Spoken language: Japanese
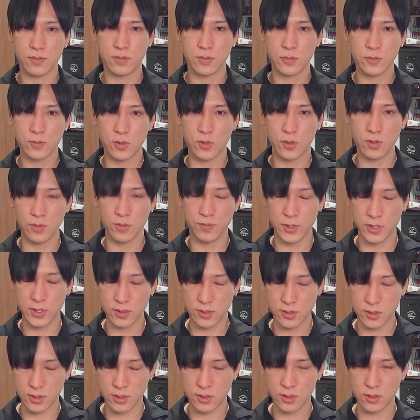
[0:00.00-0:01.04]
これの VIX 指
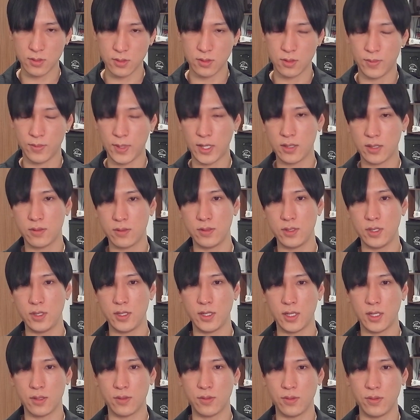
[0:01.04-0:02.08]
数の MacD
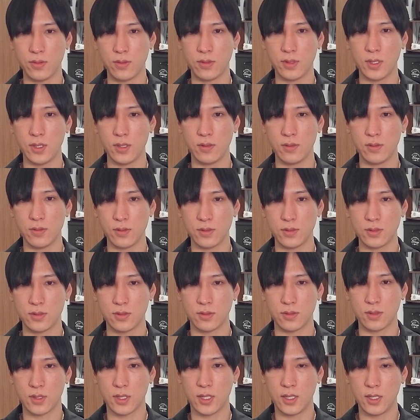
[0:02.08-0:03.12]
がゴールデンクロスを
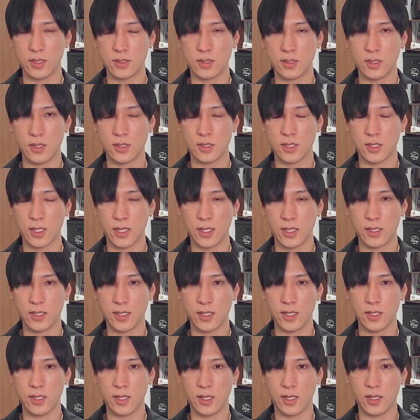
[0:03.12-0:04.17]
形成した段階
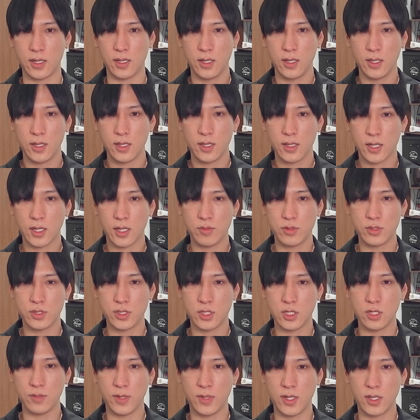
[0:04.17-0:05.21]
で、株
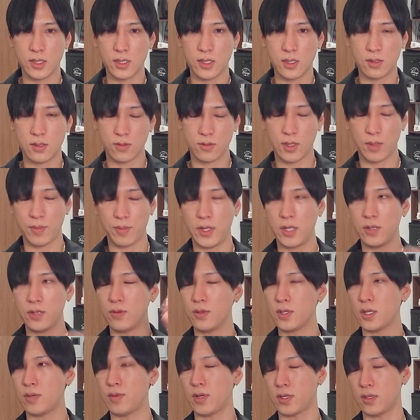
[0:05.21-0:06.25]
式マーケットは米国
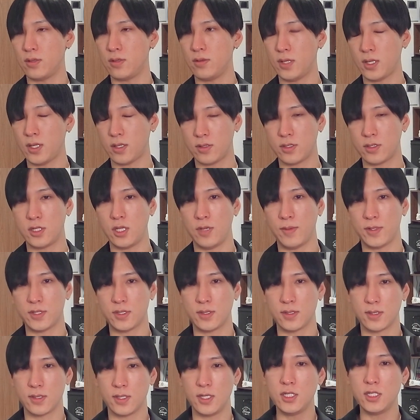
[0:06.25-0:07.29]
株は急落しています。
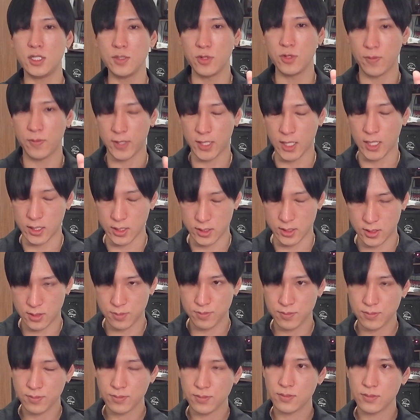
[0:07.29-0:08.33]
いつものパターンです。
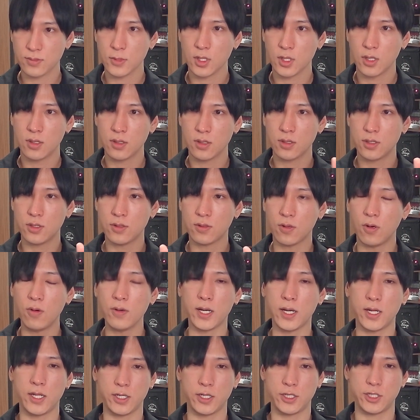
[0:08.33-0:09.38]
今
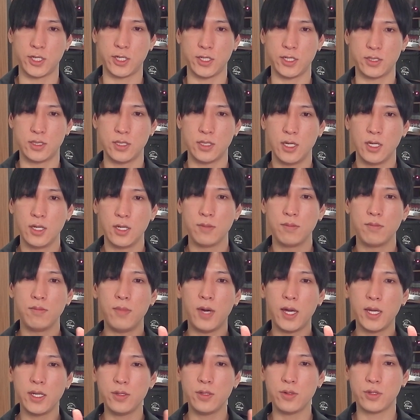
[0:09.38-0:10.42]
回だけじゃないです。
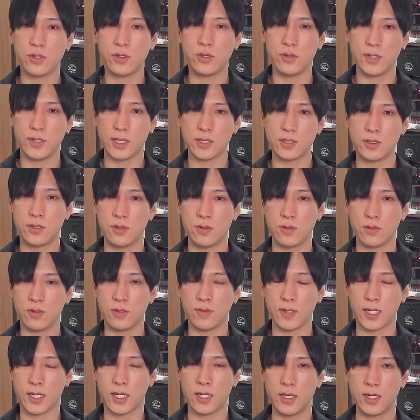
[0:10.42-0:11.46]
毎度急落するときは
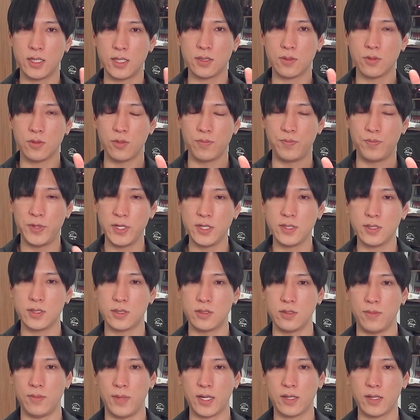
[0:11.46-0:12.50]
必ずこの v i スの
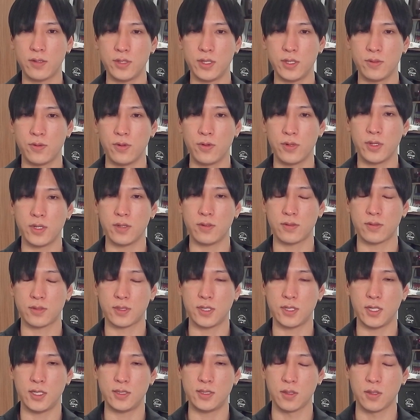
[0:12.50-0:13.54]
MacD ゴールデンクロス
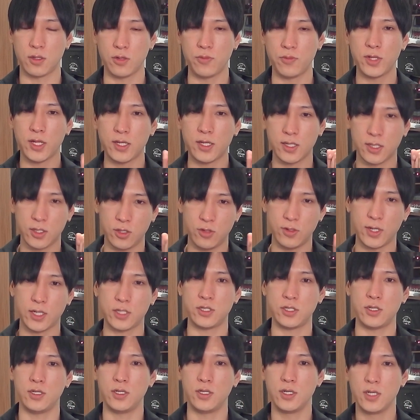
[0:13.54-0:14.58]
形成を伴って急落して
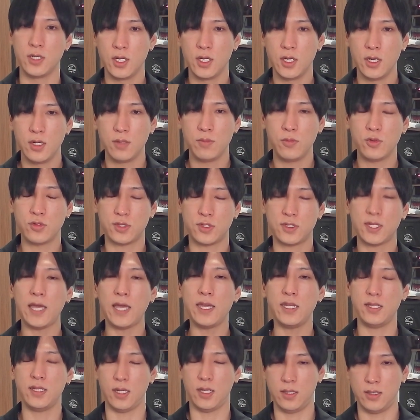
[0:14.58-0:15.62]
る。もう
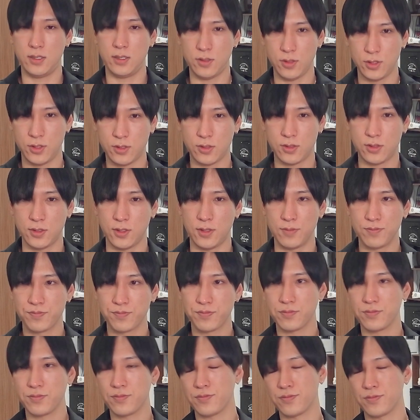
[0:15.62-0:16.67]
サインなんですよ、一つの。
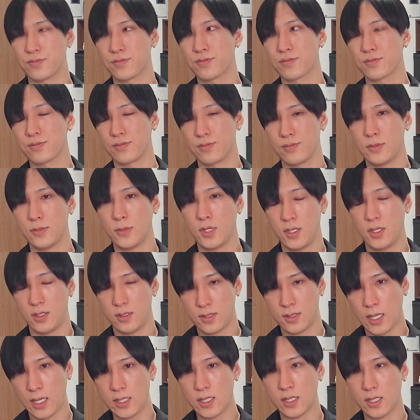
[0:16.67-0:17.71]

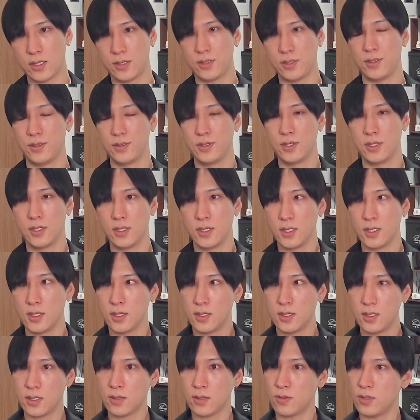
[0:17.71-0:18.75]
サインなんですよ。
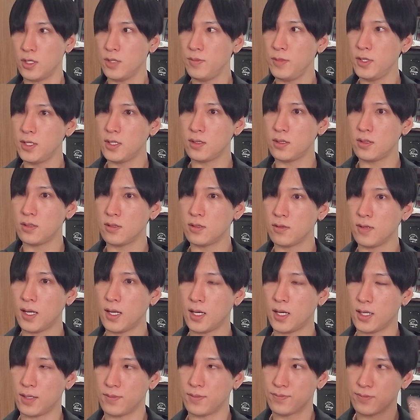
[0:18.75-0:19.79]
で、これ見てる人
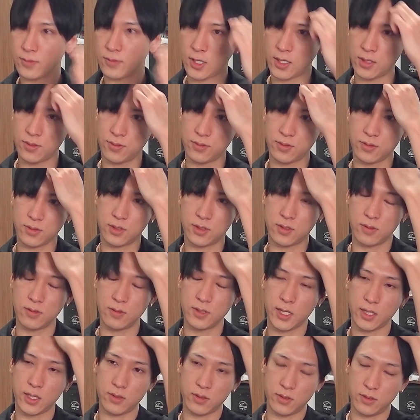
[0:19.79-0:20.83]
は、あの、今
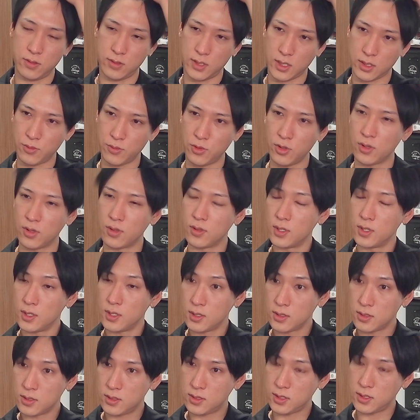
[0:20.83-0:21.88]
回の急落も
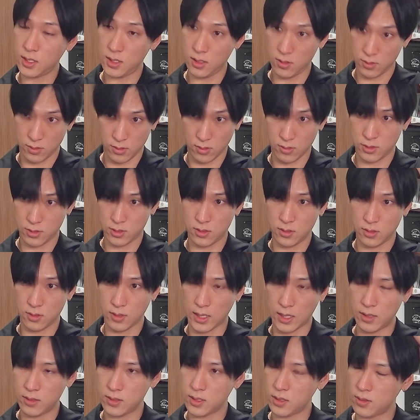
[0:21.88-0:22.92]
事前に予測する、ある
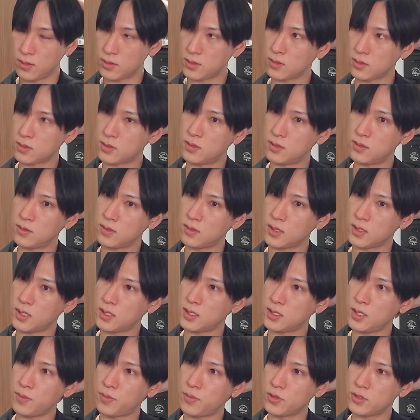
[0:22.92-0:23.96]
程度予測することができ
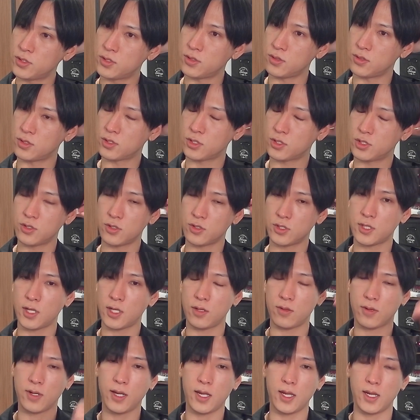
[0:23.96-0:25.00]
て、ポジションを縮小したりと
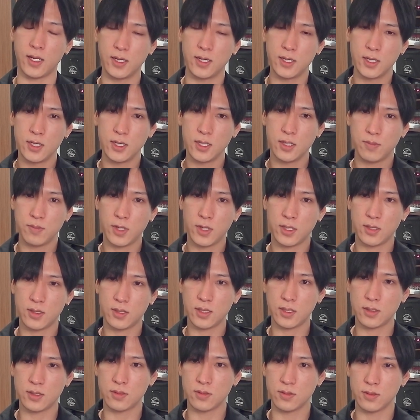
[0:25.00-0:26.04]
か、まあ一旦
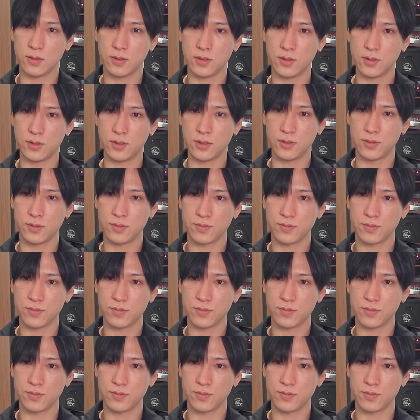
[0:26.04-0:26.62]
その、